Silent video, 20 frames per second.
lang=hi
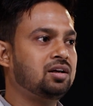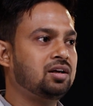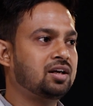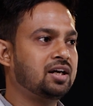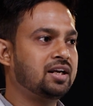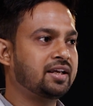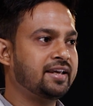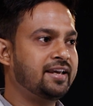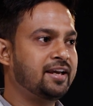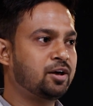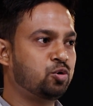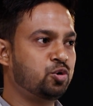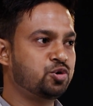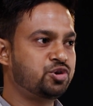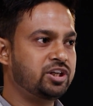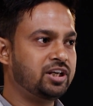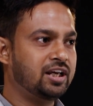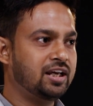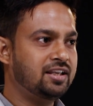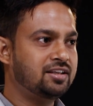करके एक
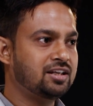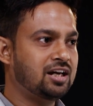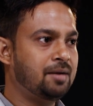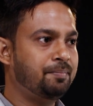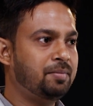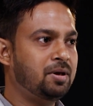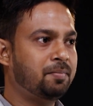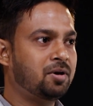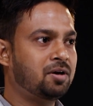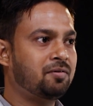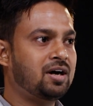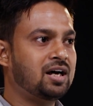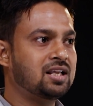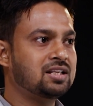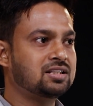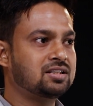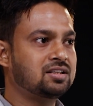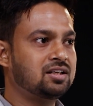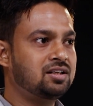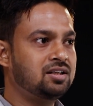कोचिंग है जहाँ पे
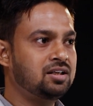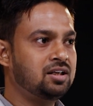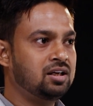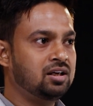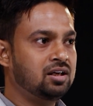प्रभात सर